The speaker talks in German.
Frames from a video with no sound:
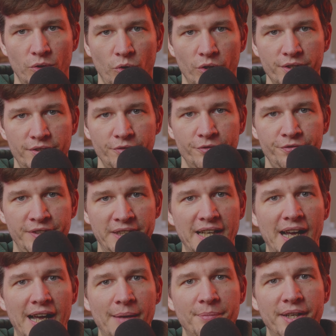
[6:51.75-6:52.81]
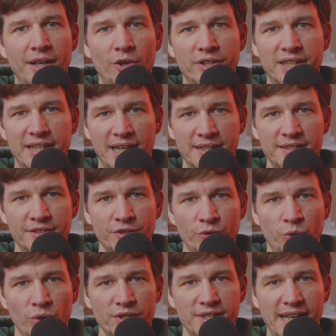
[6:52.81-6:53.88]
Und viele haben dann auch den ganzen
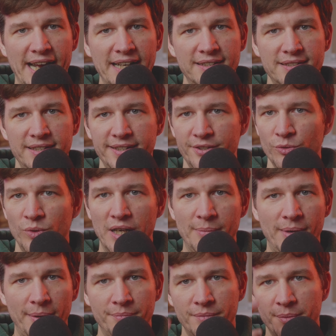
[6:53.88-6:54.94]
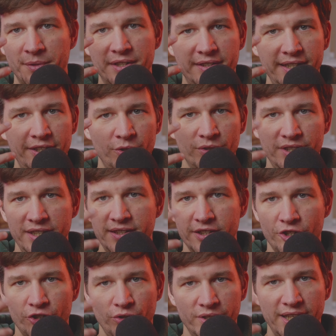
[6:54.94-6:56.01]
Kurs ängstlich nur immer im Gesicht, du siehst
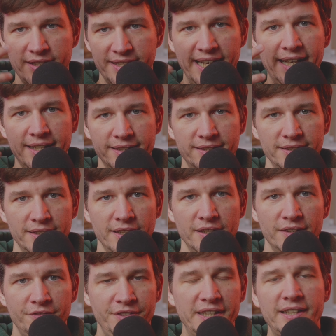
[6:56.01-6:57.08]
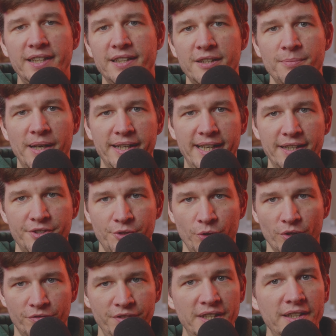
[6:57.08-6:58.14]
es schon, das Geld. Wie kriege ich mein Geld
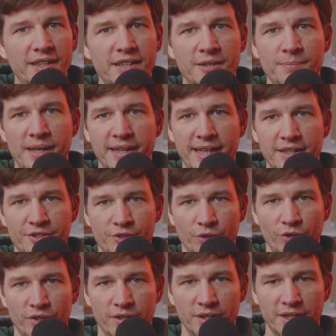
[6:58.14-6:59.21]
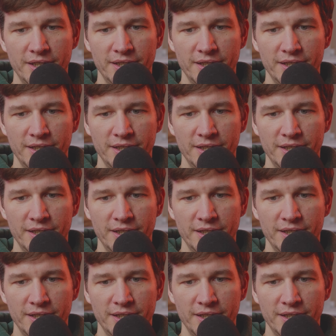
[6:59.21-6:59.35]
zurück? Wie kriege ich mein Geld zurück?